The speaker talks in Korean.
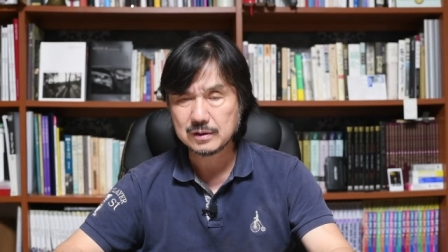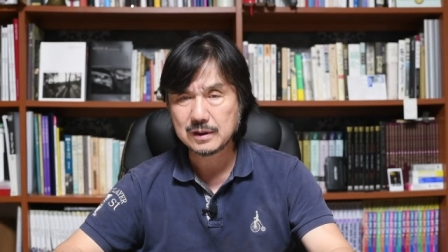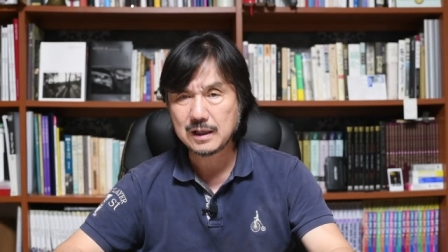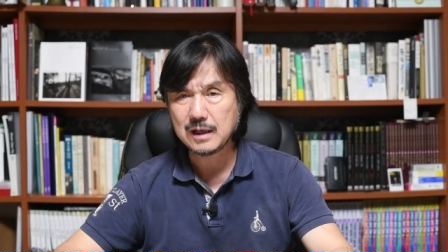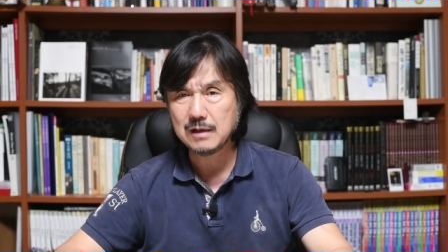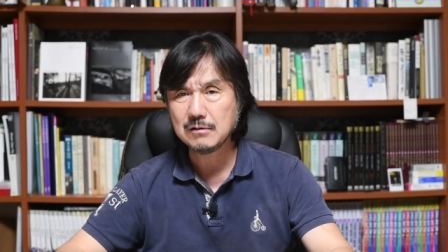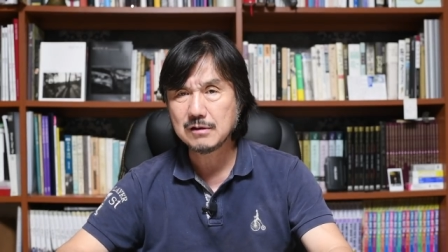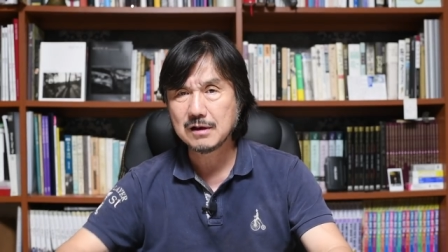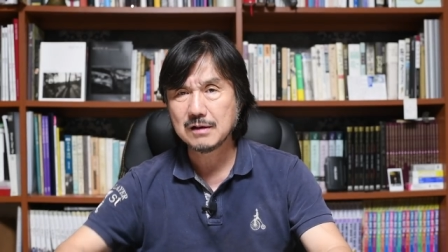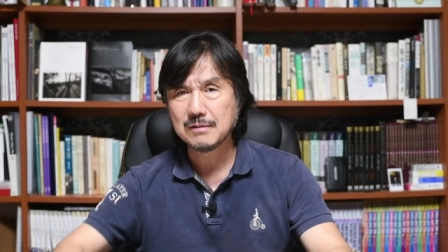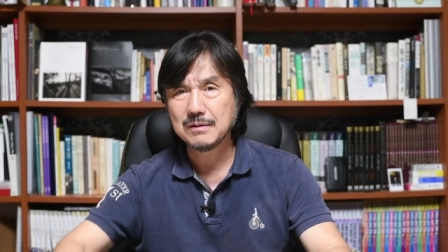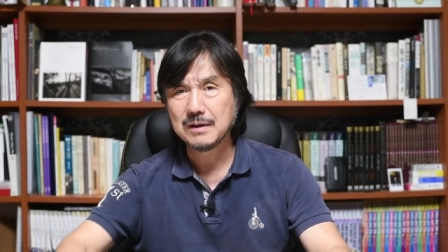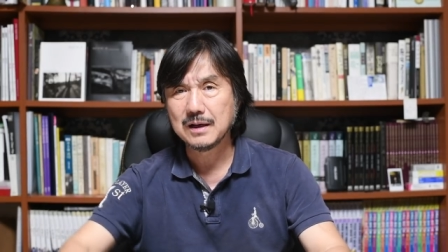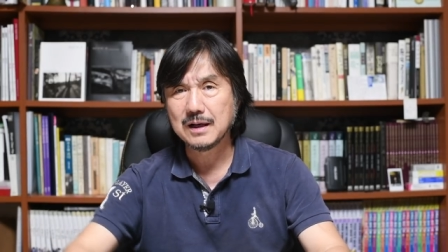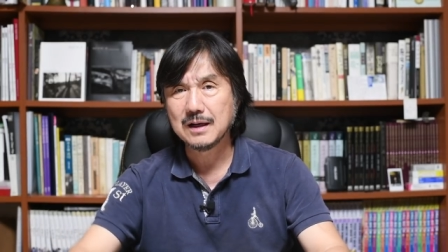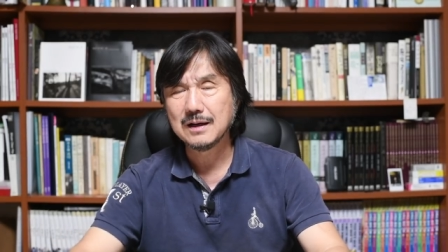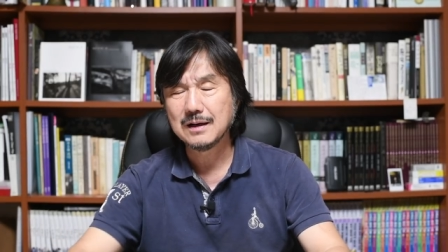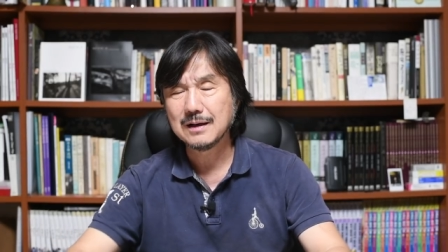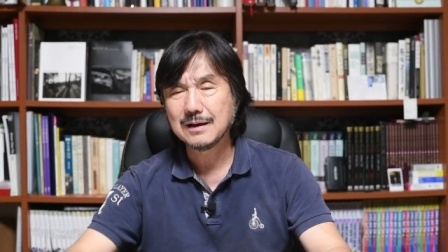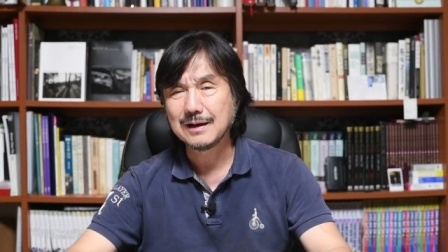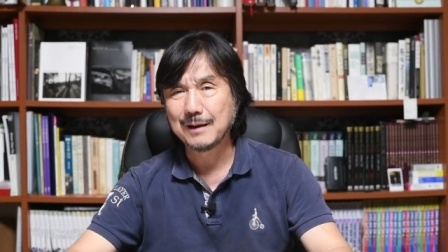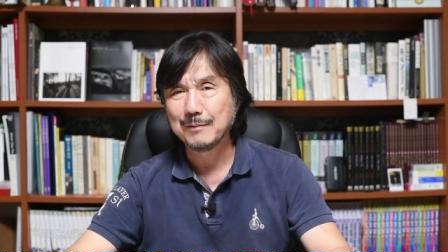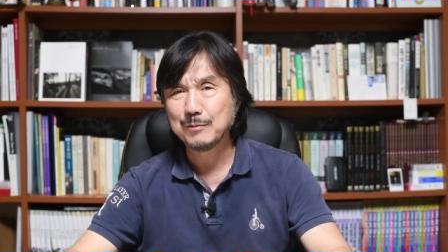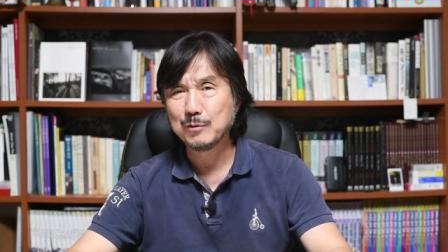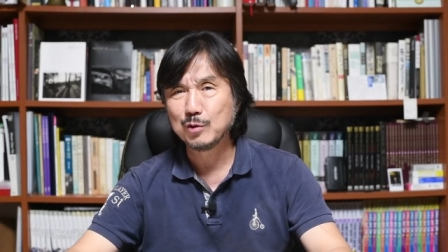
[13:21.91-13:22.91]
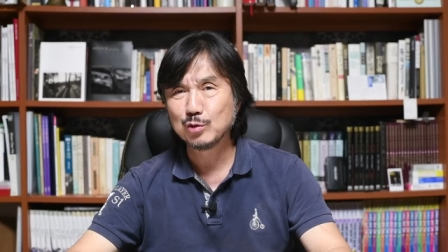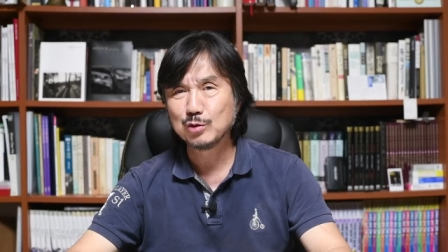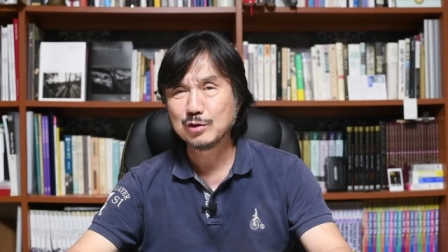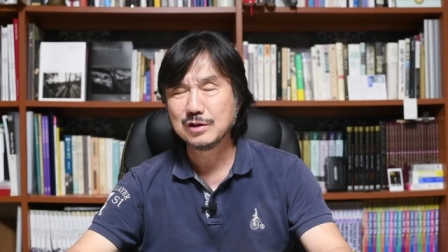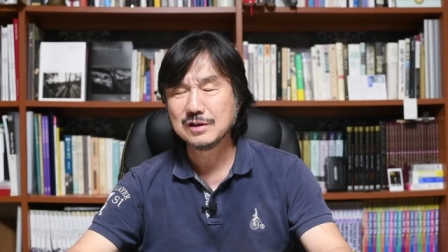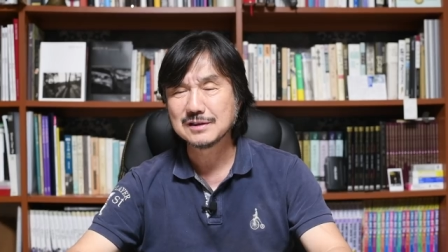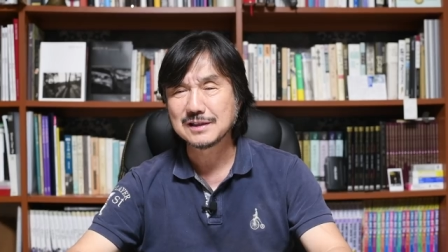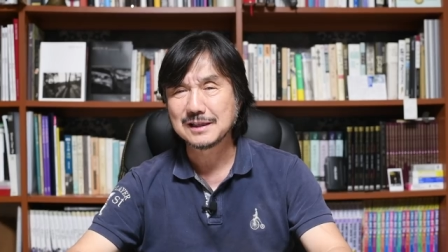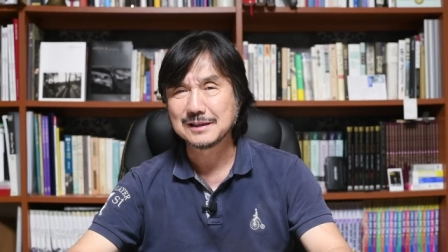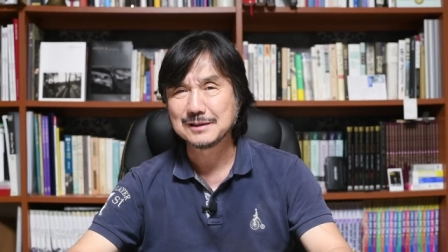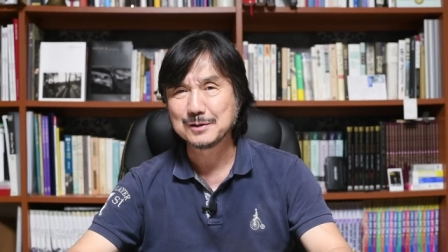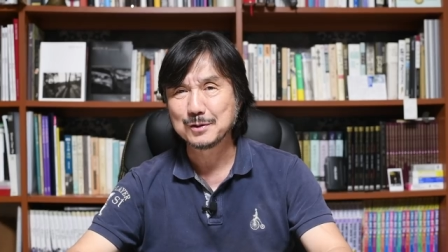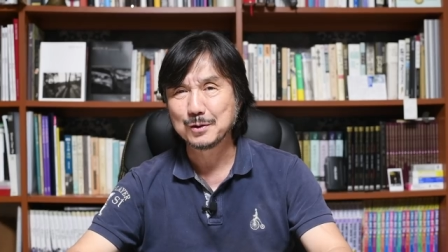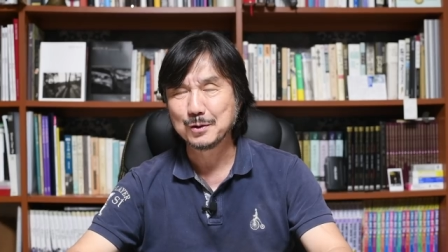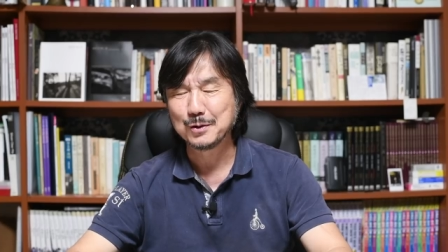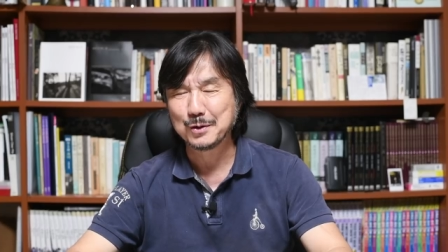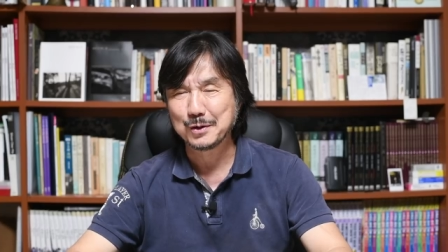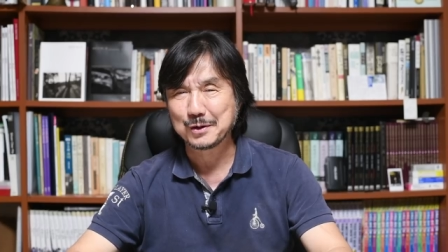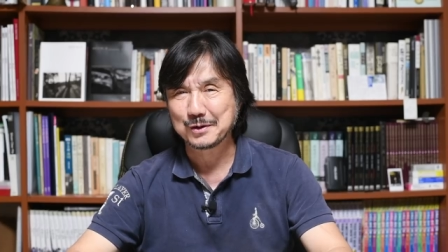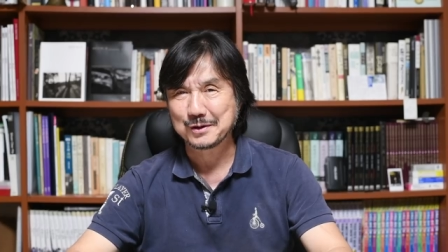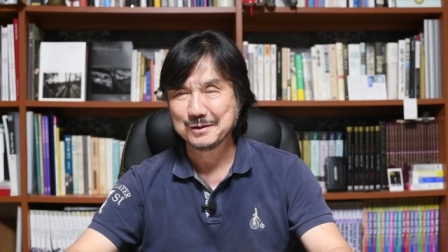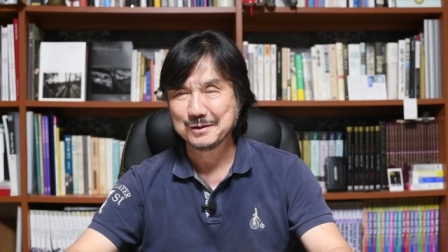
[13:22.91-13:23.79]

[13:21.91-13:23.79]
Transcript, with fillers: 내일도 아마 감동적인 사진이 올라올